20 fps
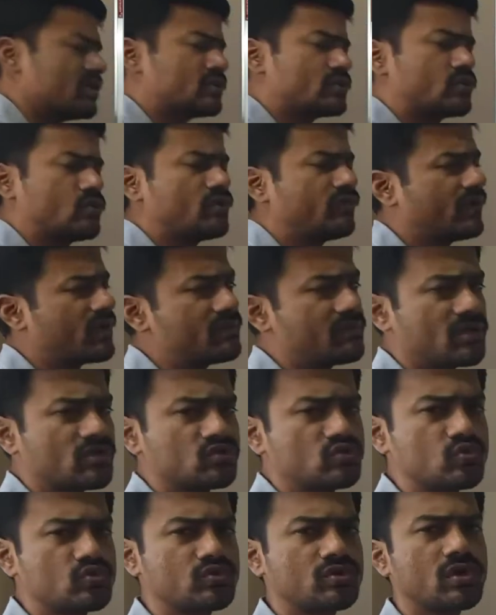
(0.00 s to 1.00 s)
కేసులు ఇవన్నీ
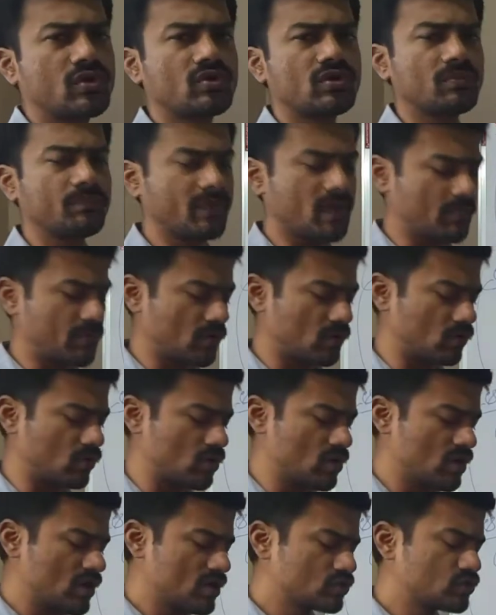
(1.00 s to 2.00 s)
మనం చూస్తూనే ఉంటాం పేపర్లో
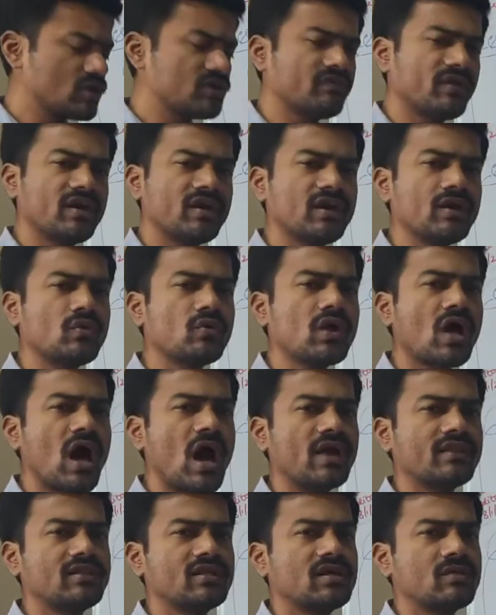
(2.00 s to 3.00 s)
సో ఇవన్నీ కూడా
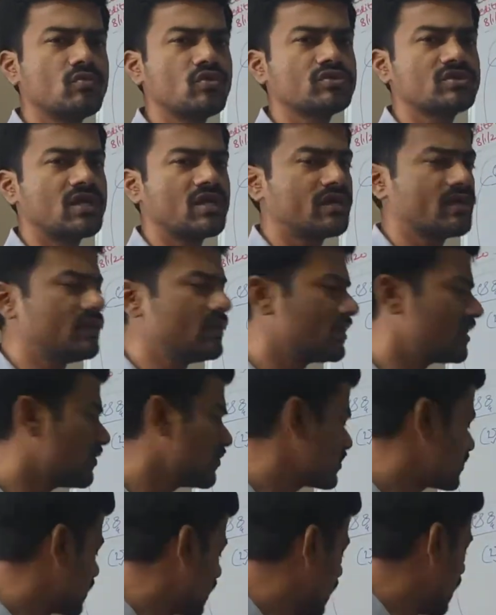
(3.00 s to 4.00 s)
ఆర్థిక మోసాల కిందకే
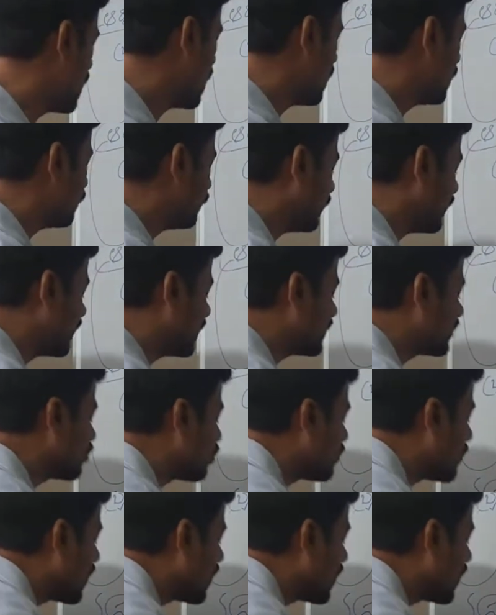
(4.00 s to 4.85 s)
వస్తాయి వీటితో